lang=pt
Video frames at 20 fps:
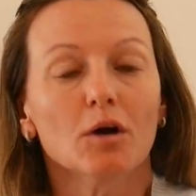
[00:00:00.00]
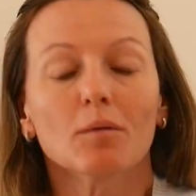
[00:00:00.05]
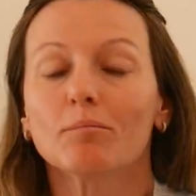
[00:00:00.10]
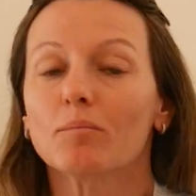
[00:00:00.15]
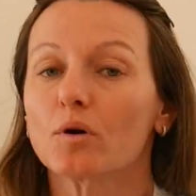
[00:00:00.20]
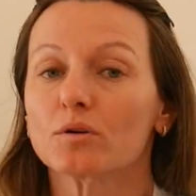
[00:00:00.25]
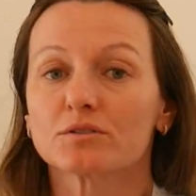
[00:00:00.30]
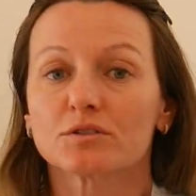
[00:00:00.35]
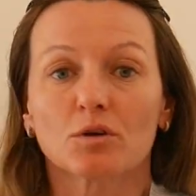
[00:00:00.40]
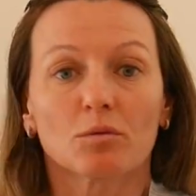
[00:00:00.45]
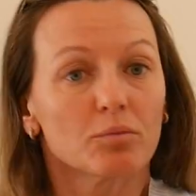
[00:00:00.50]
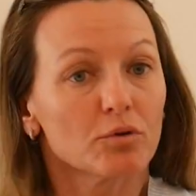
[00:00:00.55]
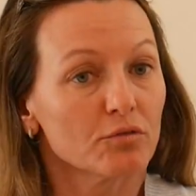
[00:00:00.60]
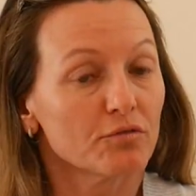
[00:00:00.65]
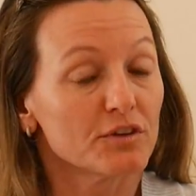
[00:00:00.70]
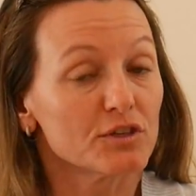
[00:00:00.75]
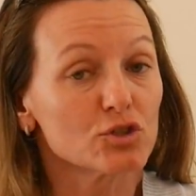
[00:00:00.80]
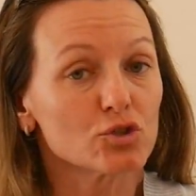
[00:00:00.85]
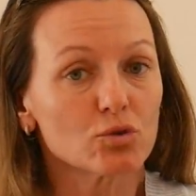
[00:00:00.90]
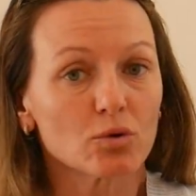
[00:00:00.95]
Pode ser um
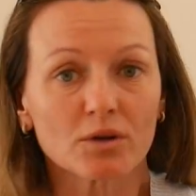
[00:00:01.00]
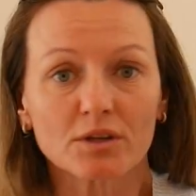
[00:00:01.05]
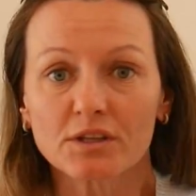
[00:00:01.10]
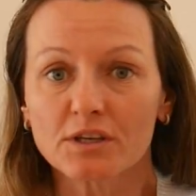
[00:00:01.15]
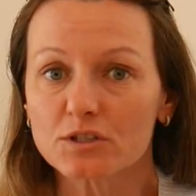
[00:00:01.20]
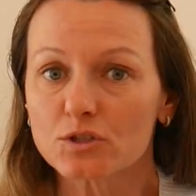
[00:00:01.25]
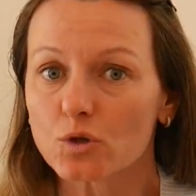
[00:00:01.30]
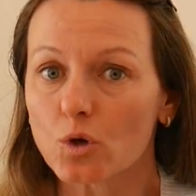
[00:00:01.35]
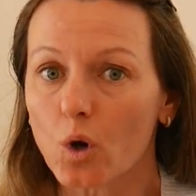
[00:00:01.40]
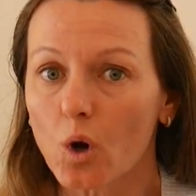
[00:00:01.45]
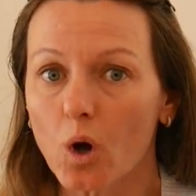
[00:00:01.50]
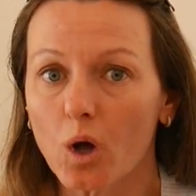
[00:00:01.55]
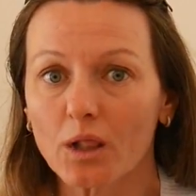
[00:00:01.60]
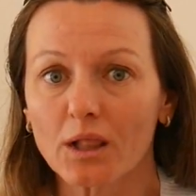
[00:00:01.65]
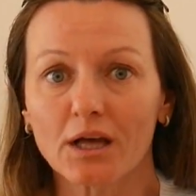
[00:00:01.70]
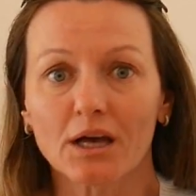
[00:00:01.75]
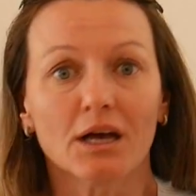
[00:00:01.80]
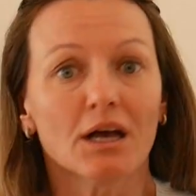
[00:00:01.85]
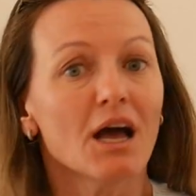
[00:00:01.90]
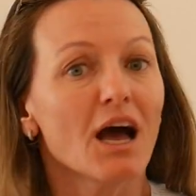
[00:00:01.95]
professor na
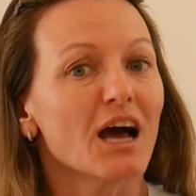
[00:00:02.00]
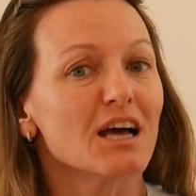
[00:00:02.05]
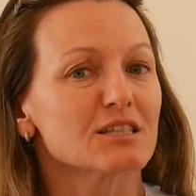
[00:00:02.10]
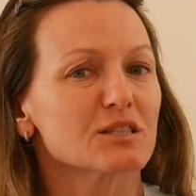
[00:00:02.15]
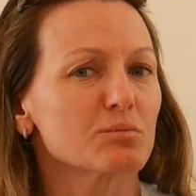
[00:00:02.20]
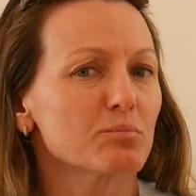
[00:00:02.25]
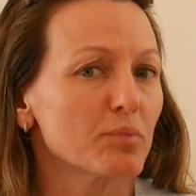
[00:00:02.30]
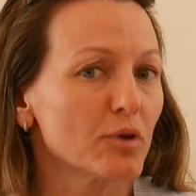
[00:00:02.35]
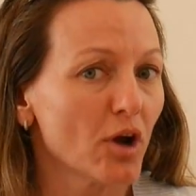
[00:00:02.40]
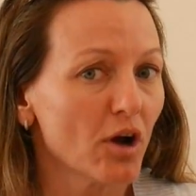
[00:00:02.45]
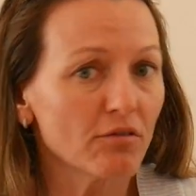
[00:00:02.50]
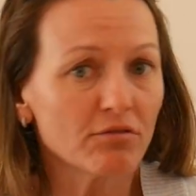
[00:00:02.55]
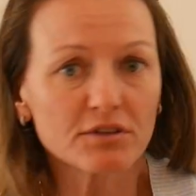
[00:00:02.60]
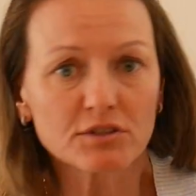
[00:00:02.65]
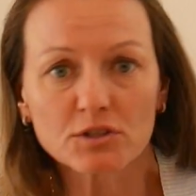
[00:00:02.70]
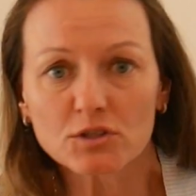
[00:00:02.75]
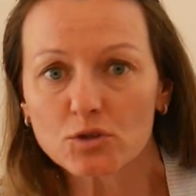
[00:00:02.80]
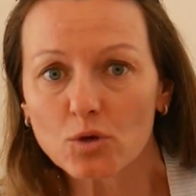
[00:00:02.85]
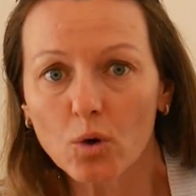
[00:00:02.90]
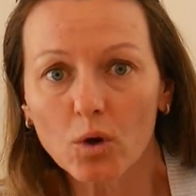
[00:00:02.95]
escola, as provas
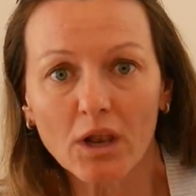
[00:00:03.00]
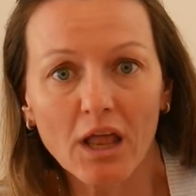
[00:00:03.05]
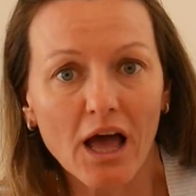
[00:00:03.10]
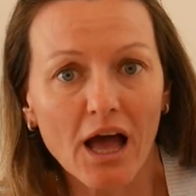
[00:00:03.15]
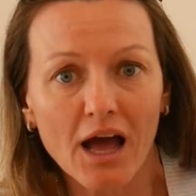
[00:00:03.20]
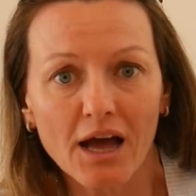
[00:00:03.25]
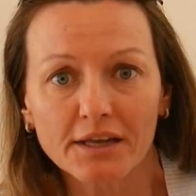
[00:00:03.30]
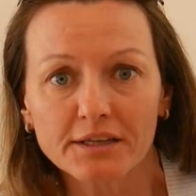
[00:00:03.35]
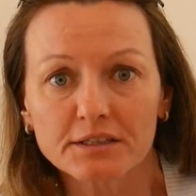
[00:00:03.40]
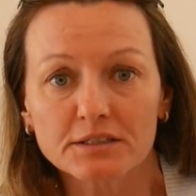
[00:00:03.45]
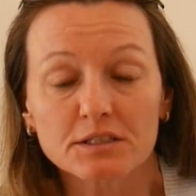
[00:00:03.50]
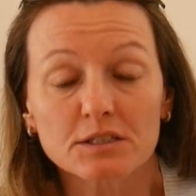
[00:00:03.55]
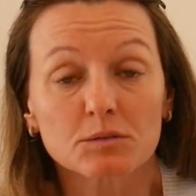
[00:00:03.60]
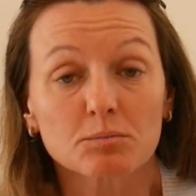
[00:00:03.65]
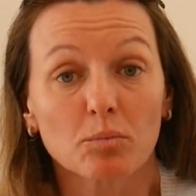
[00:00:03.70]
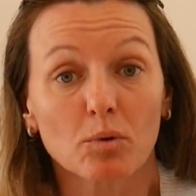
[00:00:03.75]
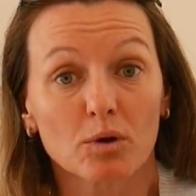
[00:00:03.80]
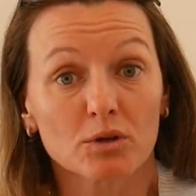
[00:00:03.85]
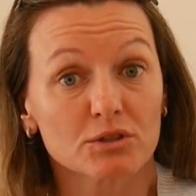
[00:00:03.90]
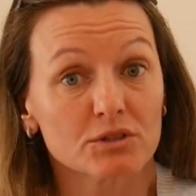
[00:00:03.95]
escolares,
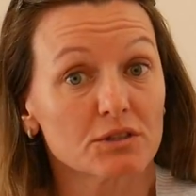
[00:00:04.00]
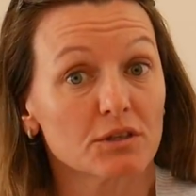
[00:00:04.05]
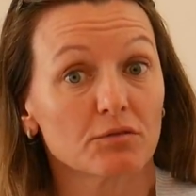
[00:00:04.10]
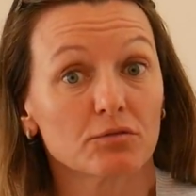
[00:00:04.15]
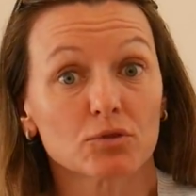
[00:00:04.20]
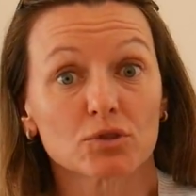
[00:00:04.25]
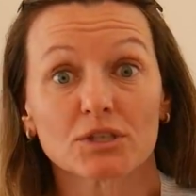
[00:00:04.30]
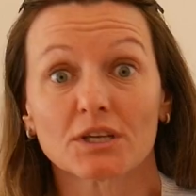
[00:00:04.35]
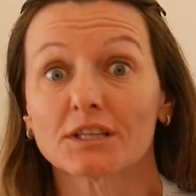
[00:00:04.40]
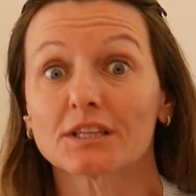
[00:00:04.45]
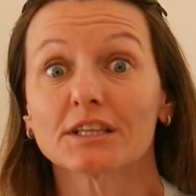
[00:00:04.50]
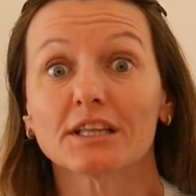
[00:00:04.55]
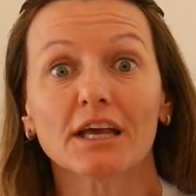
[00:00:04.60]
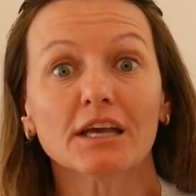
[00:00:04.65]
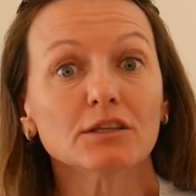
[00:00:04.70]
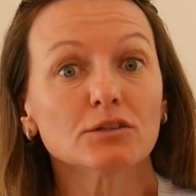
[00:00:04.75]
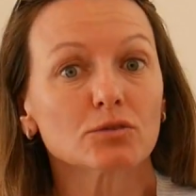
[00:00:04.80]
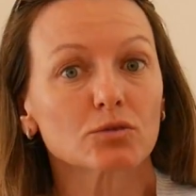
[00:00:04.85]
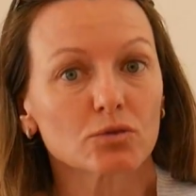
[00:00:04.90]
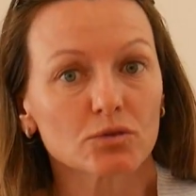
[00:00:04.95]
pode ser você
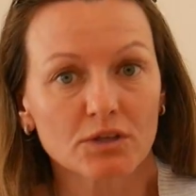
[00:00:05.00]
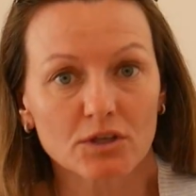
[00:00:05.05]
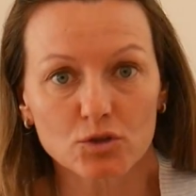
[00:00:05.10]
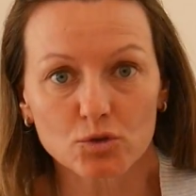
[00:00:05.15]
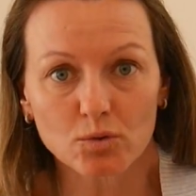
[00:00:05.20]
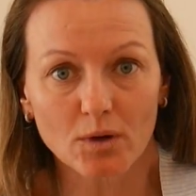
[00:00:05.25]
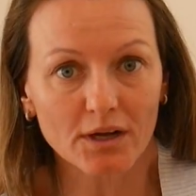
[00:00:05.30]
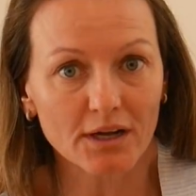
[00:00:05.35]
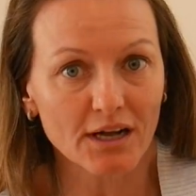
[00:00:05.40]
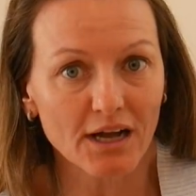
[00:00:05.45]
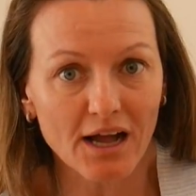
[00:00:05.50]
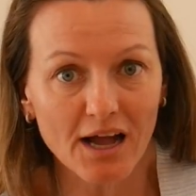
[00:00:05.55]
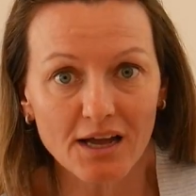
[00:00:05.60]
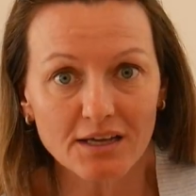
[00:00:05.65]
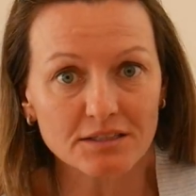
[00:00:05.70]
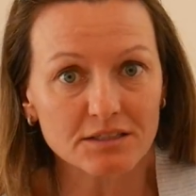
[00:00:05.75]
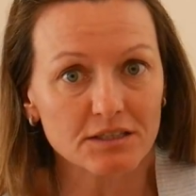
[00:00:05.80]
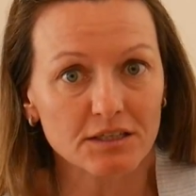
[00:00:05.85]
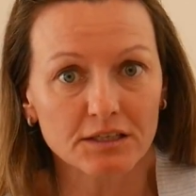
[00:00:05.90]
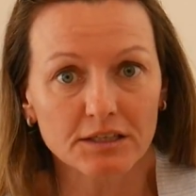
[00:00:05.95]
dentro da sua
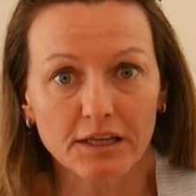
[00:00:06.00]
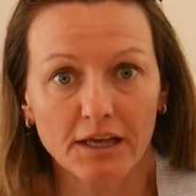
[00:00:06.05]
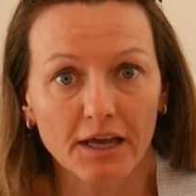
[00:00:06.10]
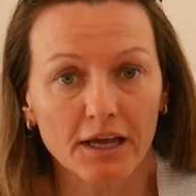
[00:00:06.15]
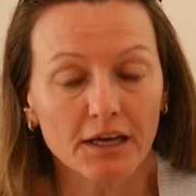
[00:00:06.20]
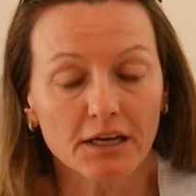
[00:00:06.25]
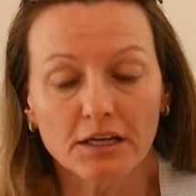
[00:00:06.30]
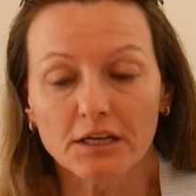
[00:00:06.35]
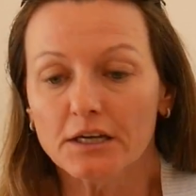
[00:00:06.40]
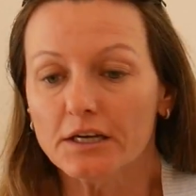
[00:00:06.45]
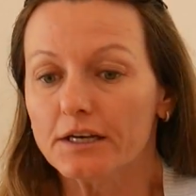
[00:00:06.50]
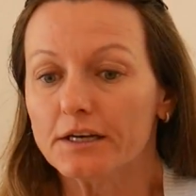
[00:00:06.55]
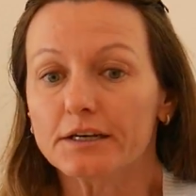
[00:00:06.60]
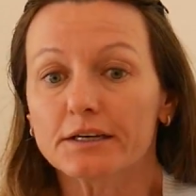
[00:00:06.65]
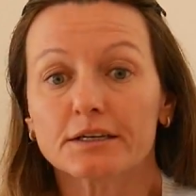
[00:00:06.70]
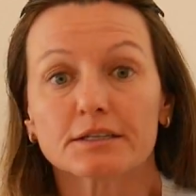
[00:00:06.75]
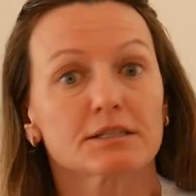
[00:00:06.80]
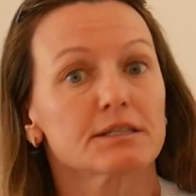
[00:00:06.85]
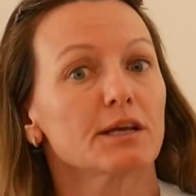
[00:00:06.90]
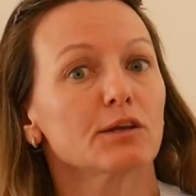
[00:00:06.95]
casa, né,
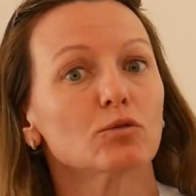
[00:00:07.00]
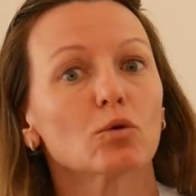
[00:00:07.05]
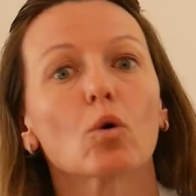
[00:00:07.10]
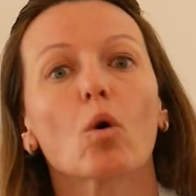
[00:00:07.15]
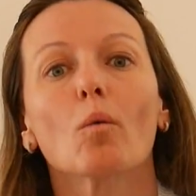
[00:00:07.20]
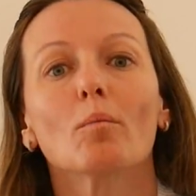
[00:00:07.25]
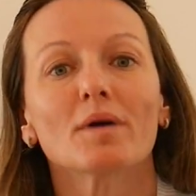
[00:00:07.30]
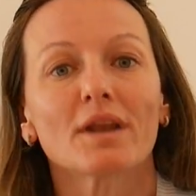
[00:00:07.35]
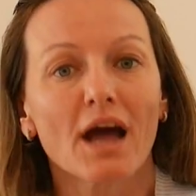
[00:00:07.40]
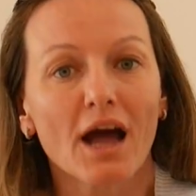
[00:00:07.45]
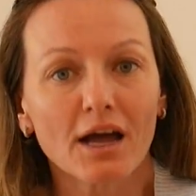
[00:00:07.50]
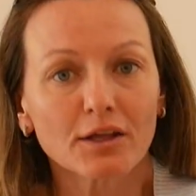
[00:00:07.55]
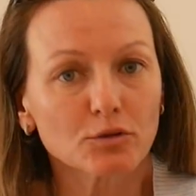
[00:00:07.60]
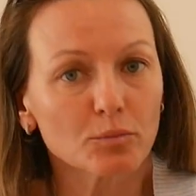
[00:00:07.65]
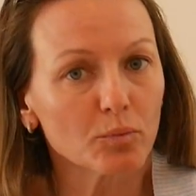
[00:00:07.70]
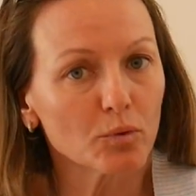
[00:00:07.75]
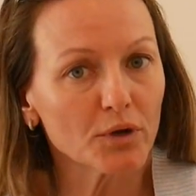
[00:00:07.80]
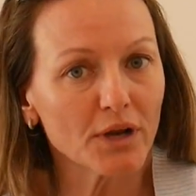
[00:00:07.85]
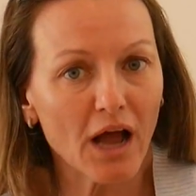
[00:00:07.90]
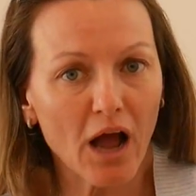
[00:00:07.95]
eh, sendo cobrado
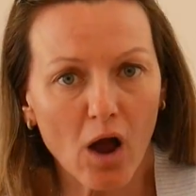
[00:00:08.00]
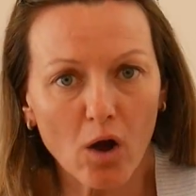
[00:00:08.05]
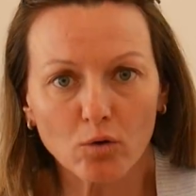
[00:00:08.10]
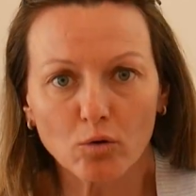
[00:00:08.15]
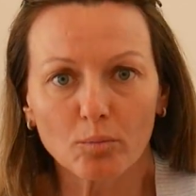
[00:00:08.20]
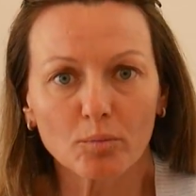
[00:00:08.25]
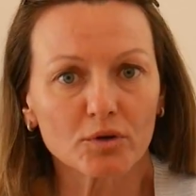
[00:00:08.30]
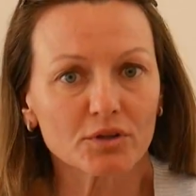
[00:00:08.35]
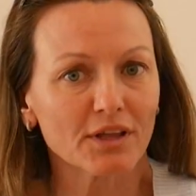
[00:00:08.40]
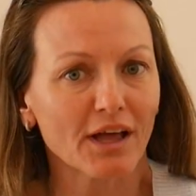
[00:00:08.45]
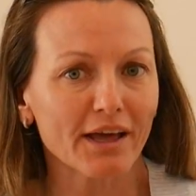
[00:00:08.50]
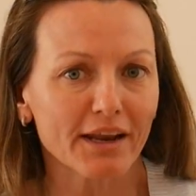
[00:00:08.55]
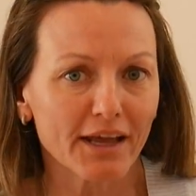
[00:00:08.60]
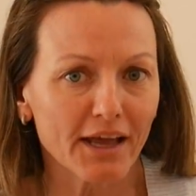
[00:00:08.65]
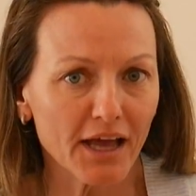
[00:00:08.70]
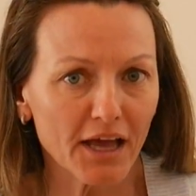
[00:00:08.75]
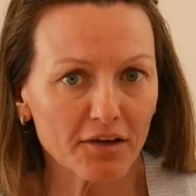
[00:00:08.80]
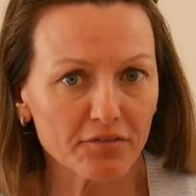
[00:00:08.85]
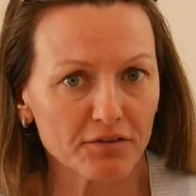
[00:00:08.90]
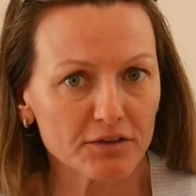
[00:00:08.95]
por algo, por
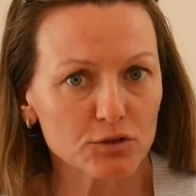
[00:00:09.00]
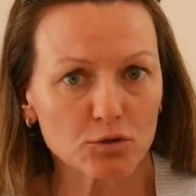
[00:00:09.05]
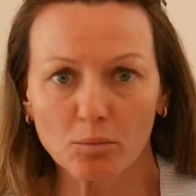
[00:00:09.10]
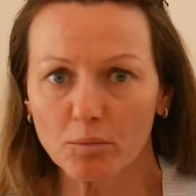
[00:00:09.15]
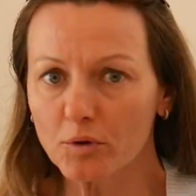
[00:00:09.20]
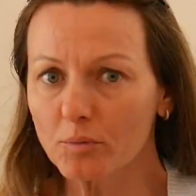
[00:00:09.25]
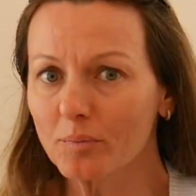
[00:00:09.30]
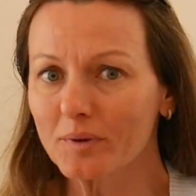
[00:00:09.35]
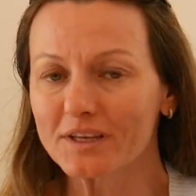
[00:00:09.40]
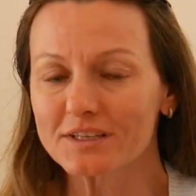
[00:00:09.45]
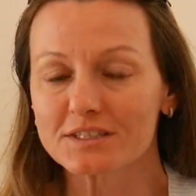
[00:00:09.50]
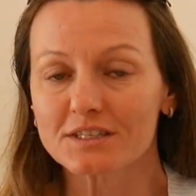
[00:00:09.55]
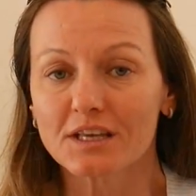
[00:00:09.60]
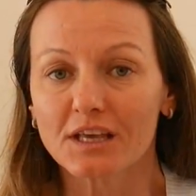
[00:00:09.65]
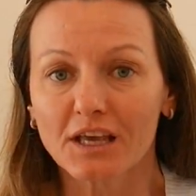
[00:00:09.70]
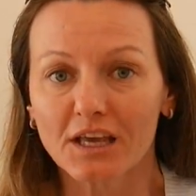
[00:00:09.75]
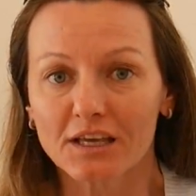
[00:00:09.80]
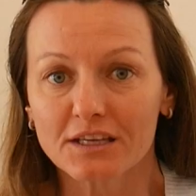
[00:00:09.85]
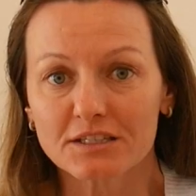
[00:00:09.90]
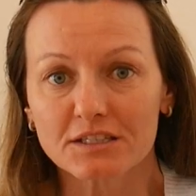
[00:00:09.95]
tarefas ou por
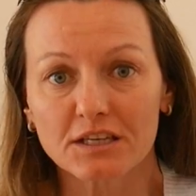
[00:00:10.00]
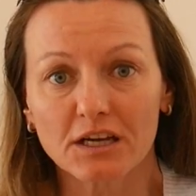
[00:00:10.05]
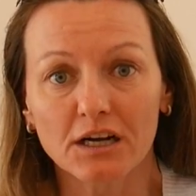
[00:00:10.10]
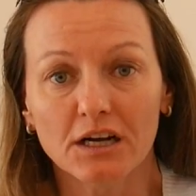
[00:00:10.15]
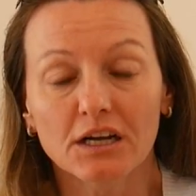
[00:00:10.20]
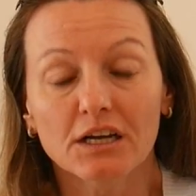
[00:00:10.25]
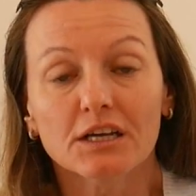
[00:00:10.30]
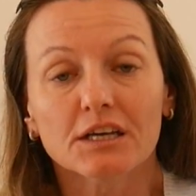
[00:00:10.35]
presença.